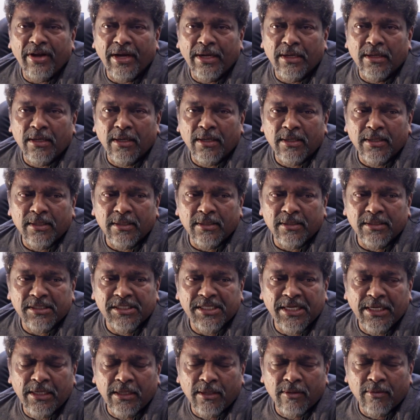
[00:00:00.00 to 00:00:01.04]
வெயிட்டான
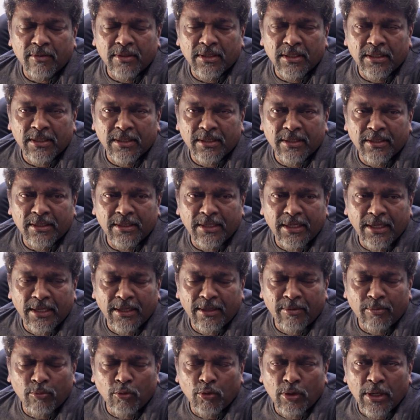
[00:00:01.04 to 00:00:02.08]
ஷீல்டை வந்து
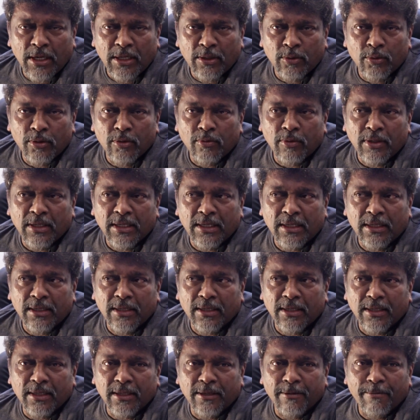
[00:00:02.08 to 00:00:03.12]
திடீர்னு முன்னாடி தூக்கிட்டு
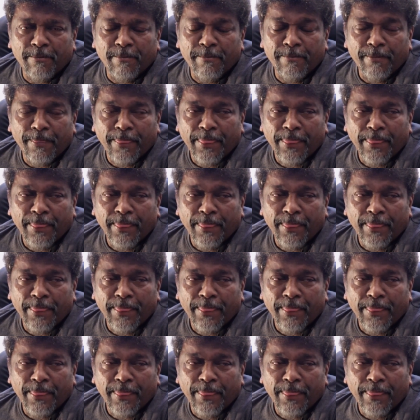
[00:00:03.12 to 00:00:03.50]
வாங்கன்ட்டாங்க